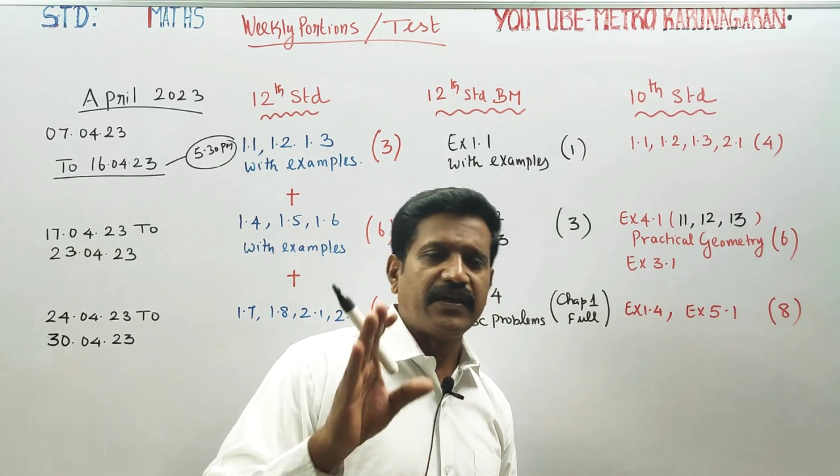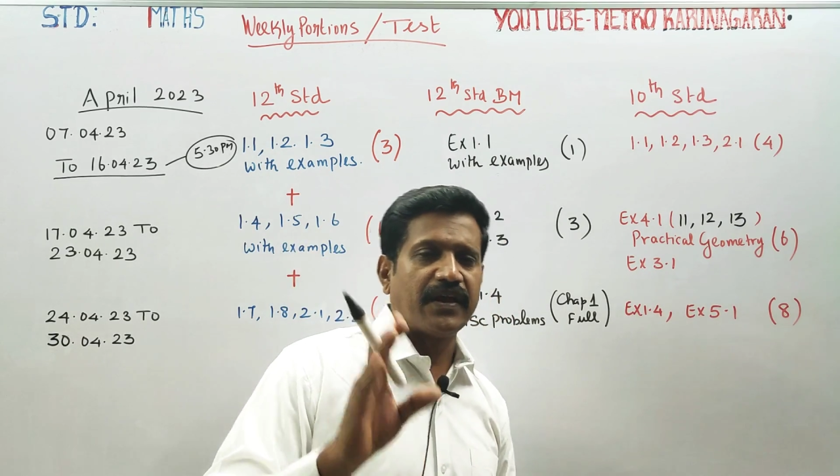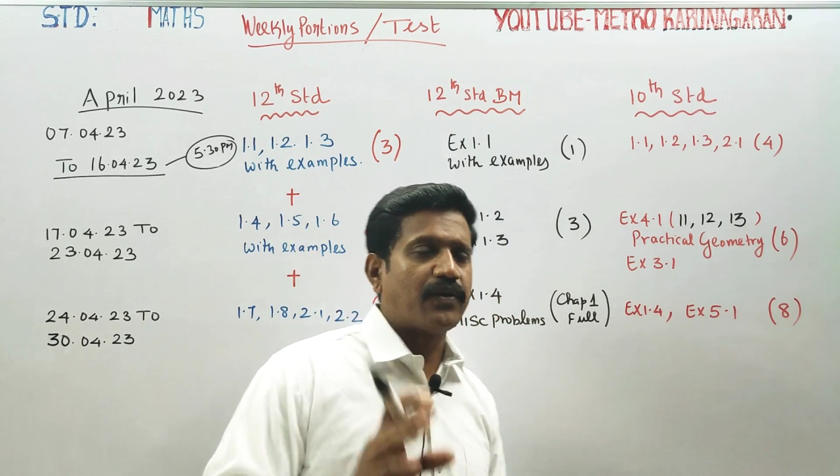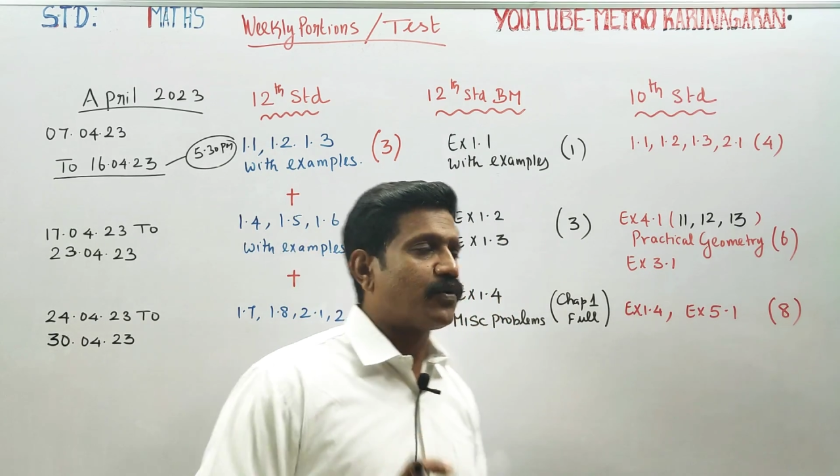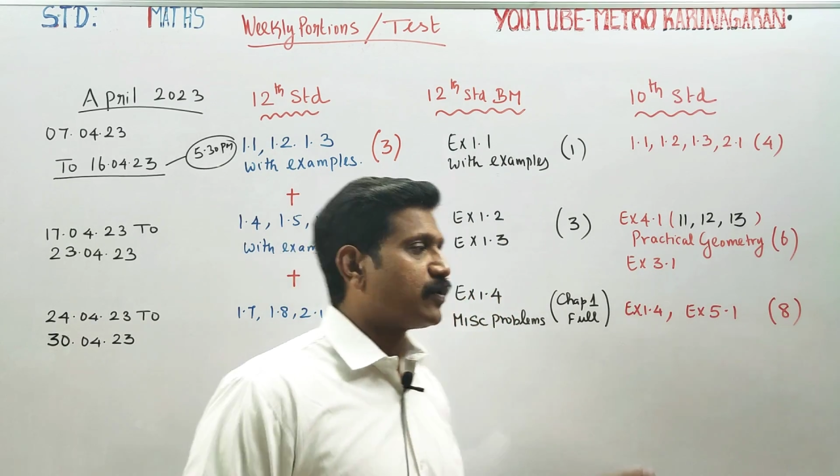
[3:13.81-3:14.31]

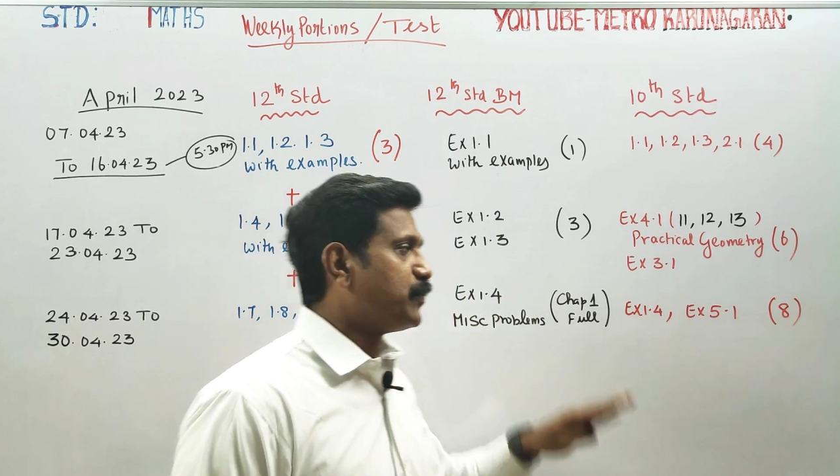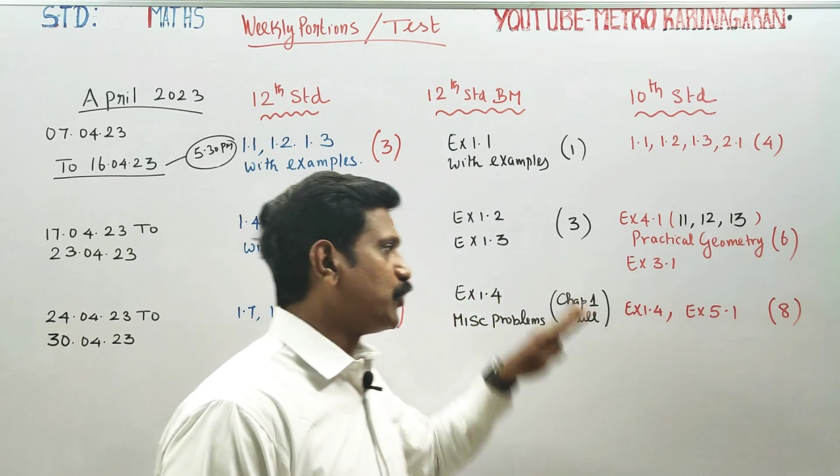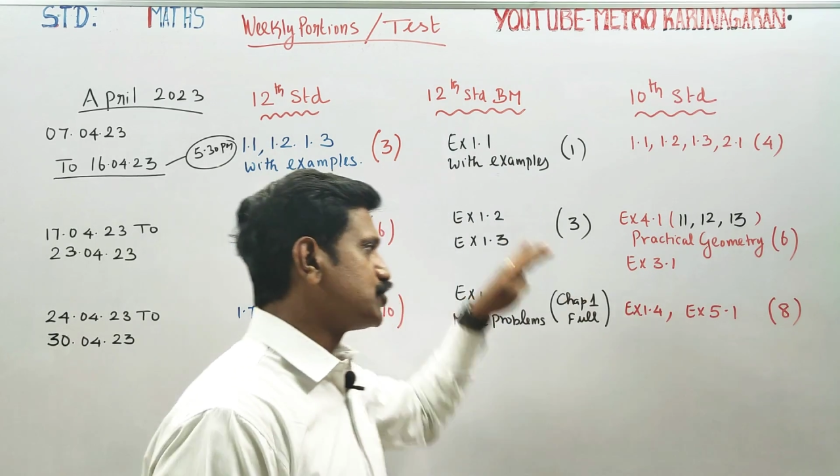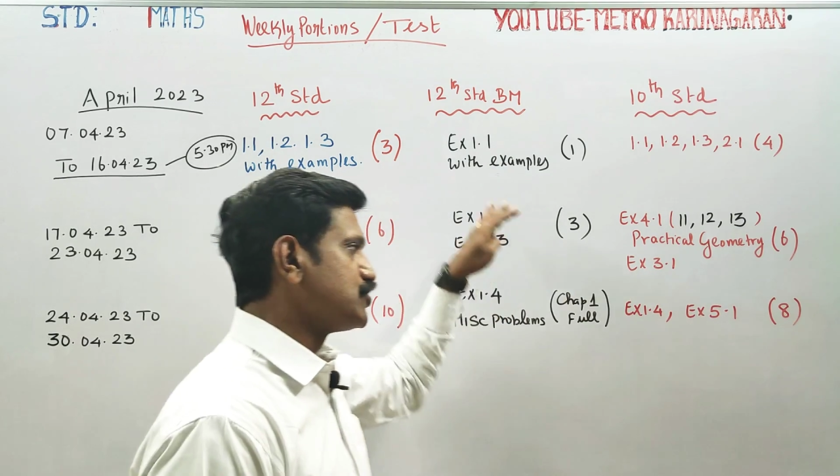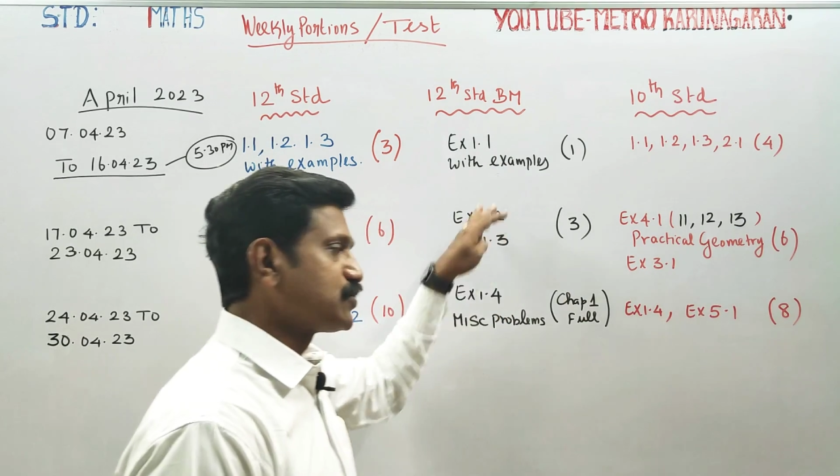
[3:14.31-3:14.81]
ஏன்னா உங்களுக்கு
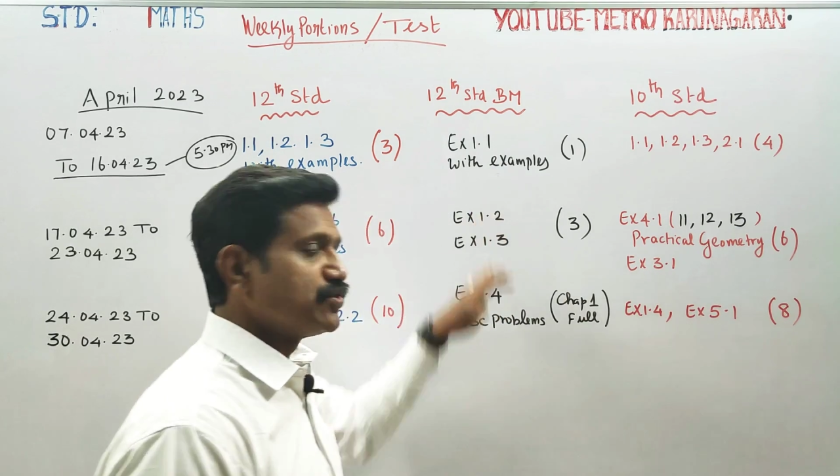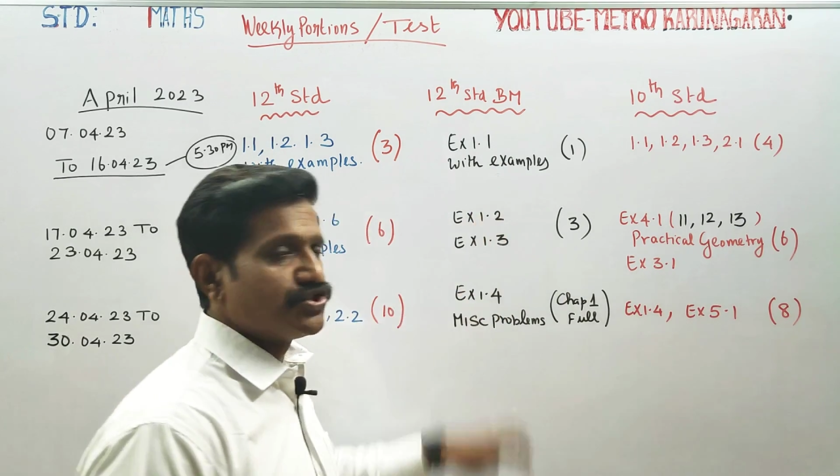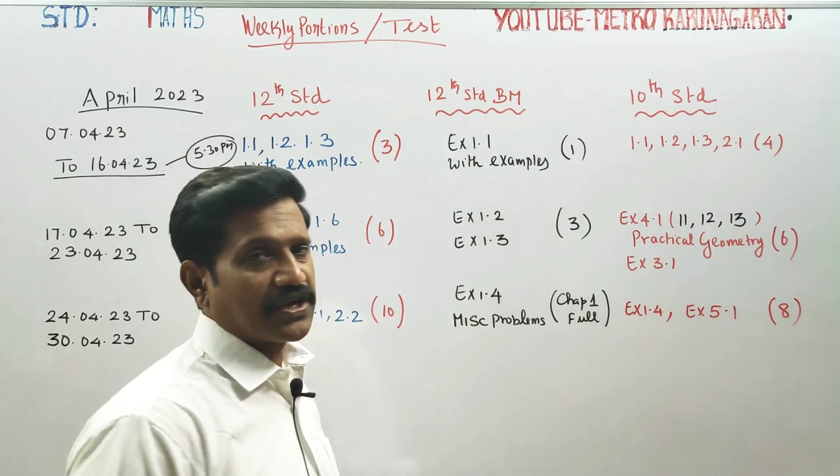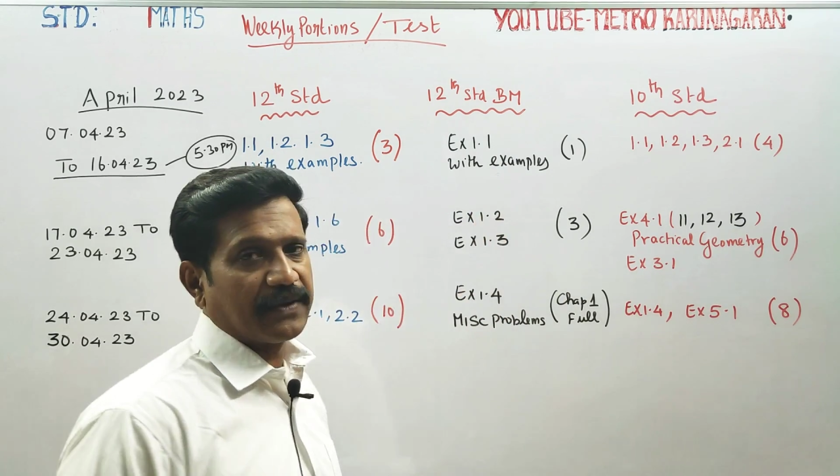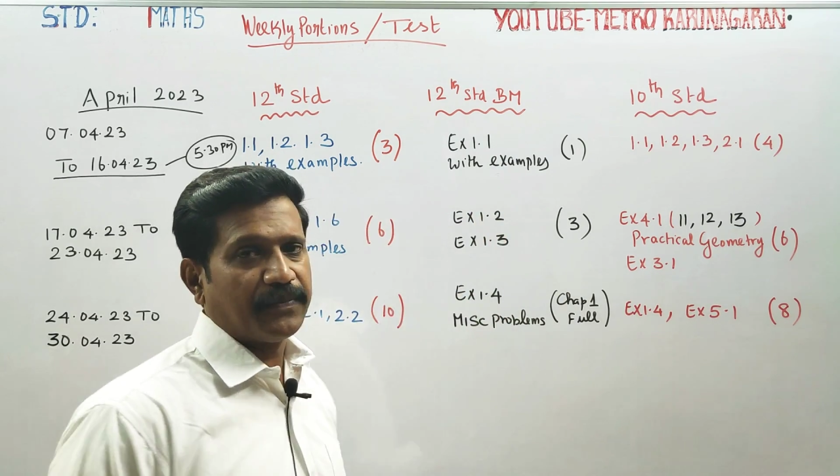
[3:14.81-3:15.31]
போர்ஷன்ஸ்
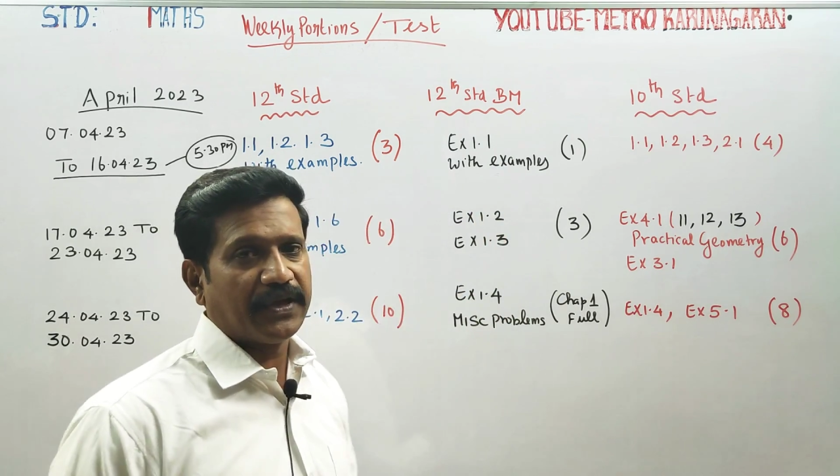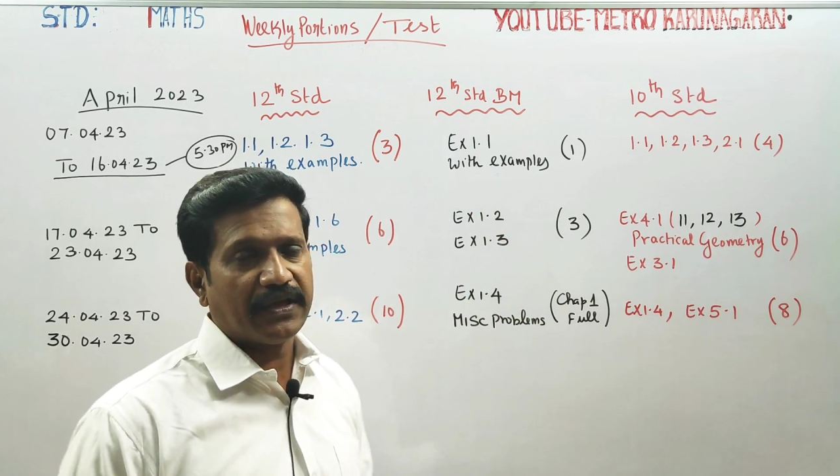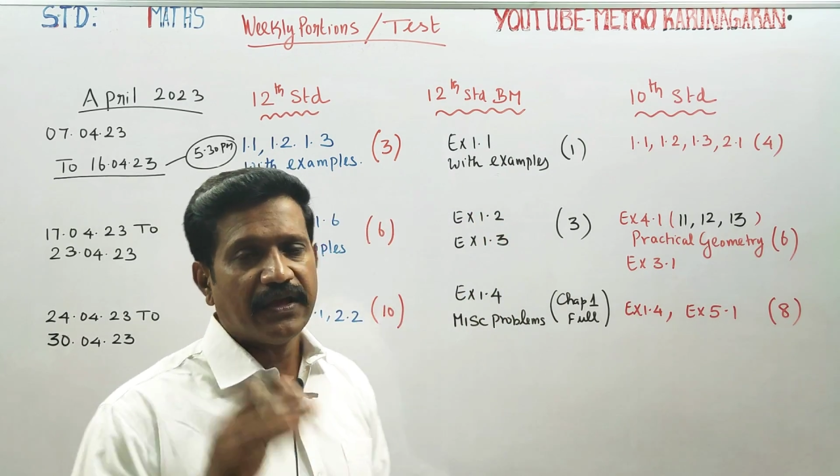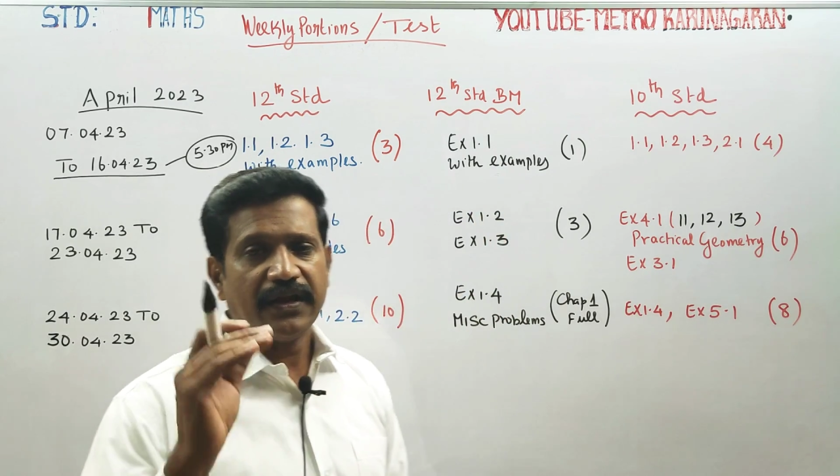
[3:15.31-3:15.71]
கொஞ்சம் கம்மி